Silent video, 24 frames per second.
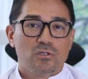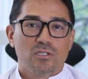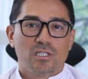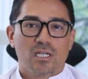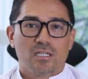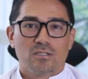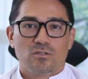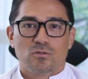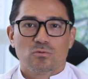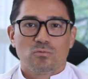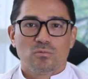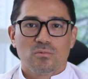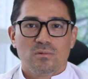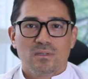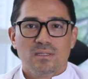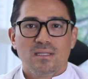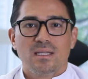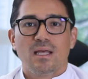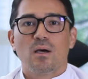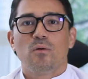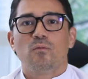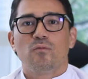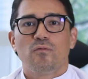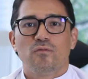do
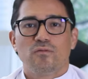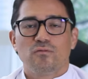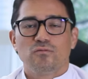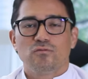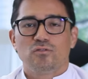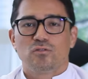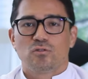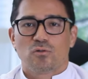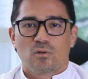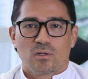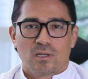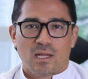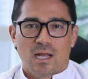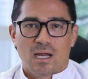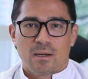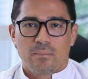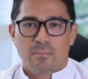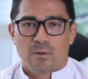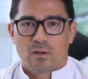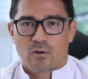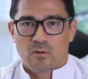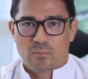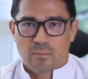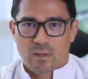jejum não
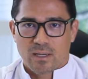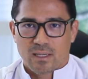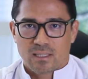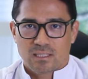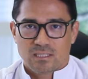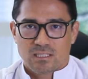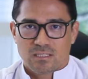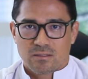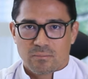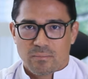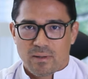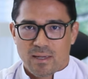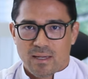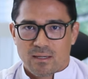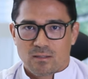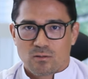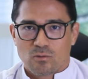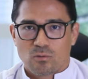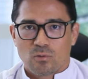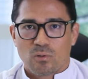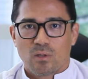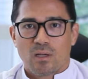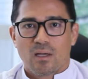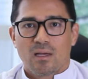funcionar para o
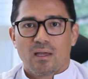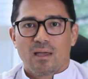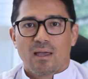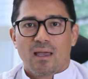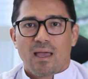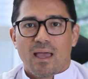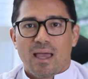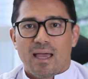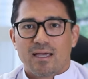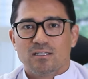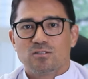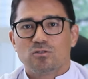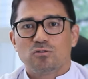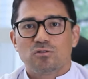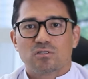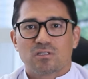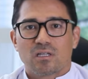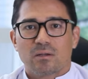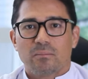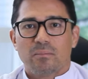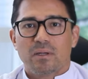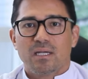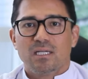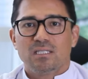emagrecimento é
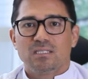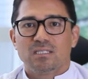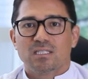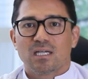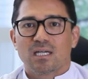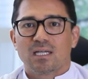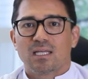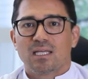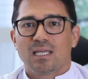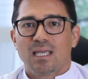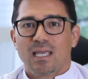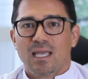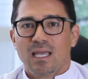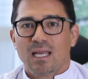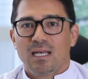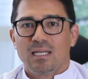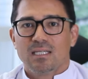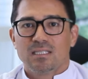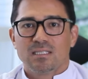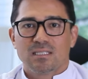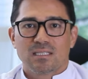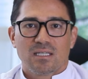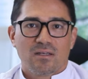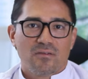justamente
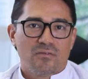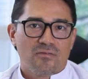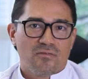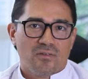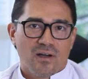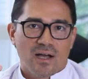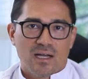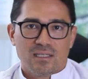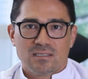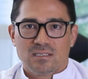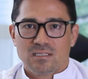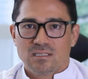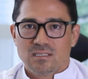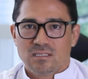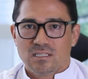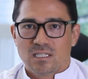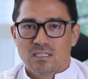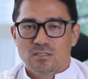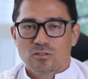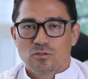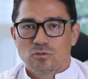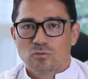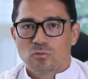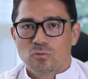aqueles que fazem
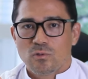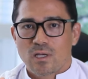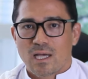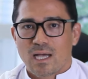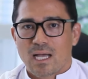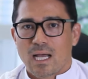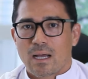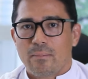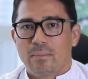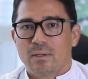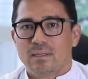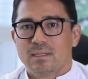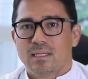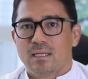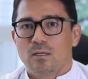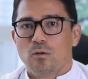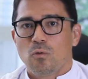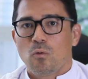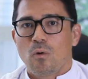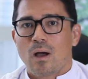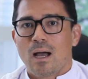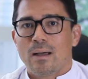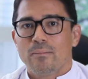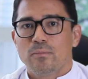jejum e acaba
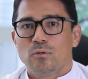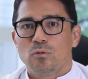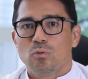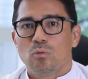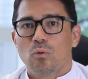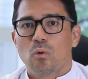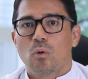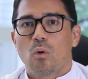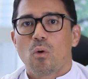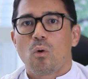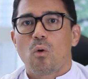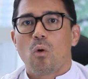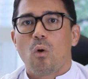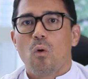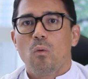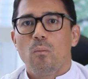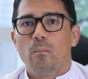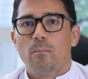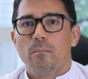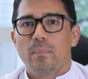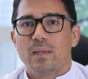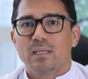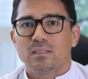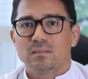tendo um hábito
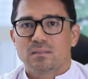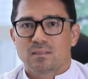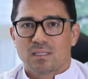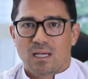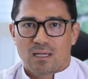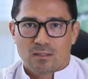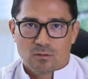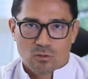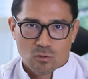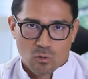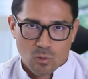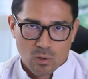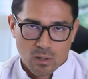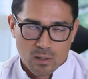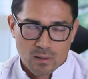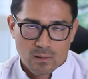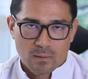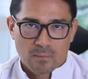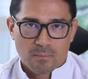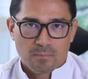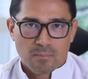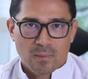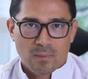compensador,